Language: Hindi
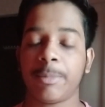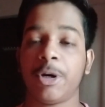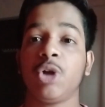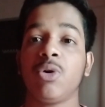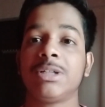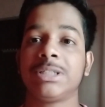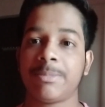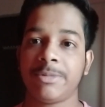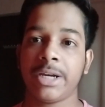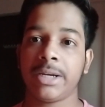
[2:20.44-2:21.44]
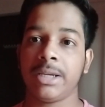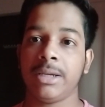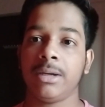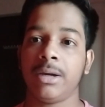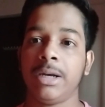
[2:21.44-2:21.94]
पर्टिकुलर सब्जेक्ट
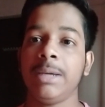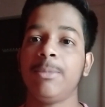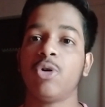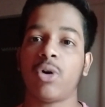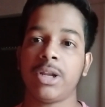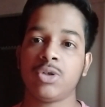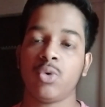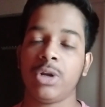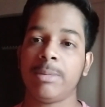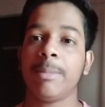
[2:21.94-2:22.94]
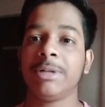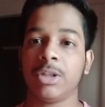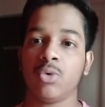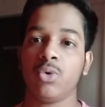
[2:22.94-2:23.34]
की डीप नॉलेज होने में मदद